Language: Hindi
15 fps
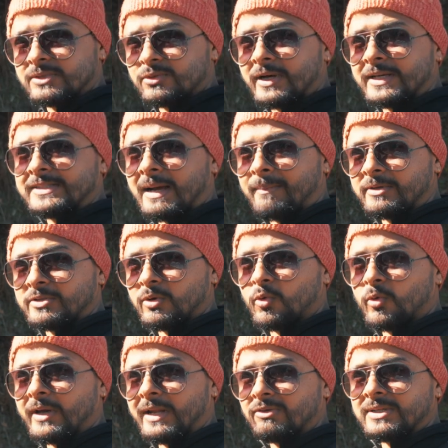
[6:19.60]
सो गाइज यहाँ पे जो
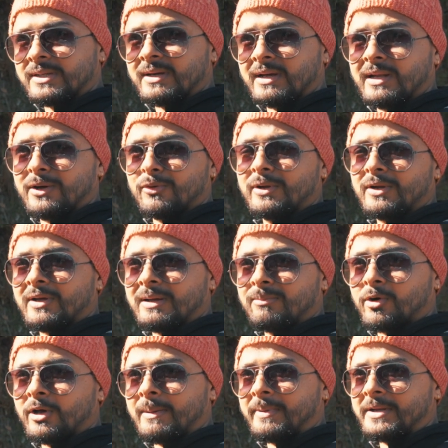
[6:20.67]
लोग हैं ना वो ज़्यादा हल्ला गुल्ला वाला
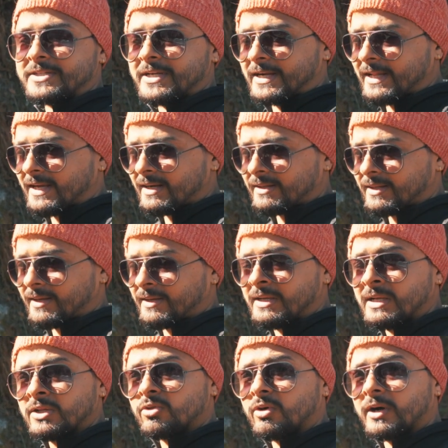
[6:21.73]
माहौल अप्रिशिएट नहीं करते हैं
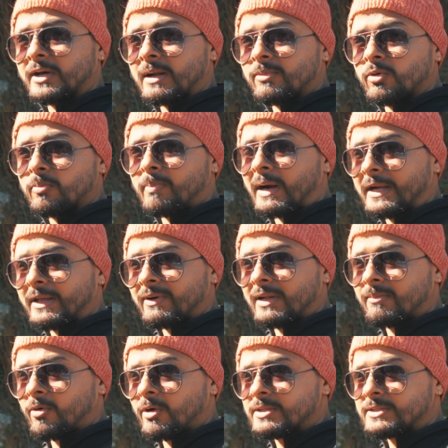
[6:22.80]
तो अगर आप लोग पार्टी वाले
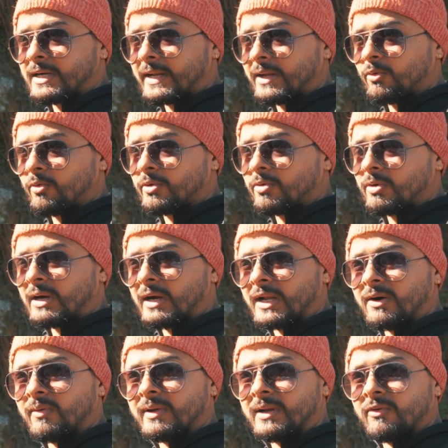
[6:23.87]
माहौल से आ रहे हो यू नो
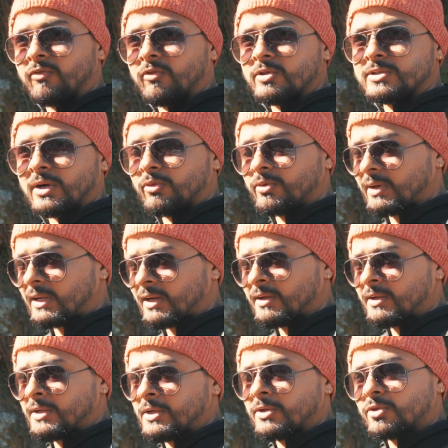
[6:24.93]
गाना वाना फुल साउंड वाला
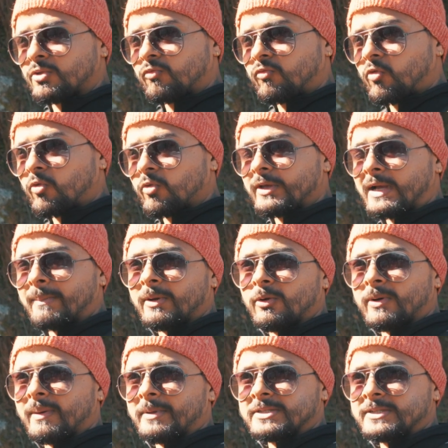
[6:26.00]
तो वो यहाँ पे
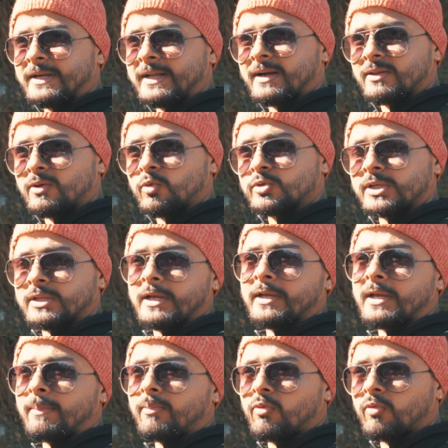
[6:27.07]
लोग अप्रिशिएट नहीं करते हो सकता है कि
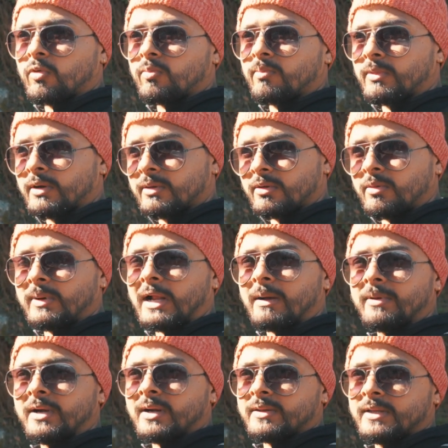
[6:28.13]
आपको वो नो मना
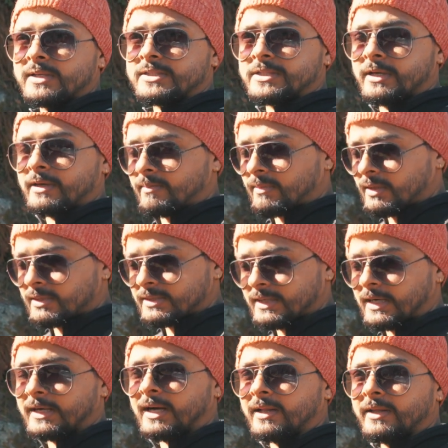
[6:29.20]
भी कर दे स्टे से
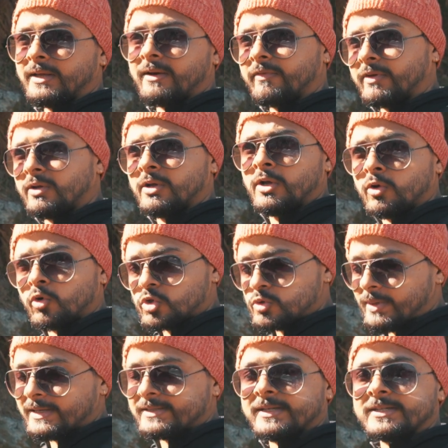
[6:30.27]
हटा दें या फिर कुछ
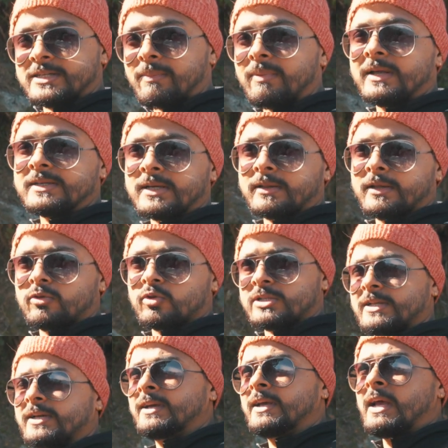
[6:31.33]
भी ऐसा स्टेप ले सकते हैं तो
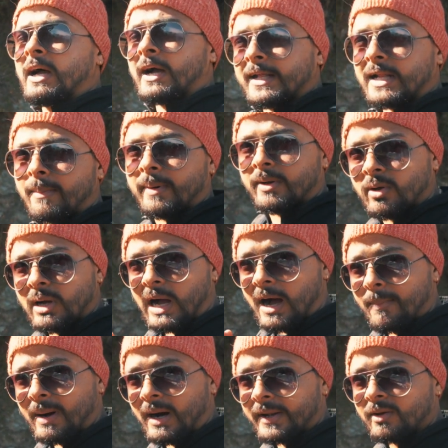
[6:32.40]
इसलिए अगर आप
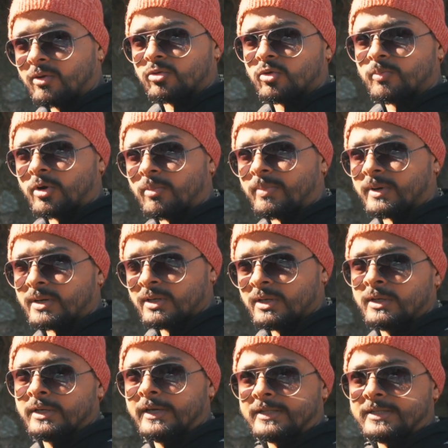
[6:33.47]
आप आ रहे हो तो प्रॉपर
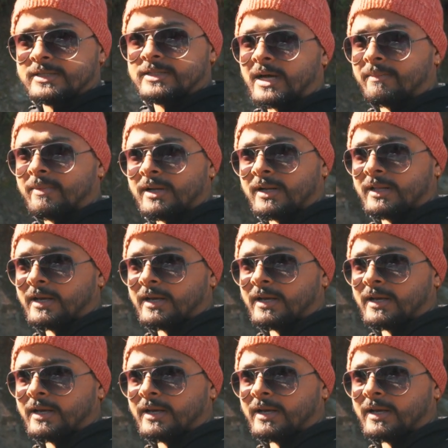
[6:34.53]
ये चीज़ ध्यान में रख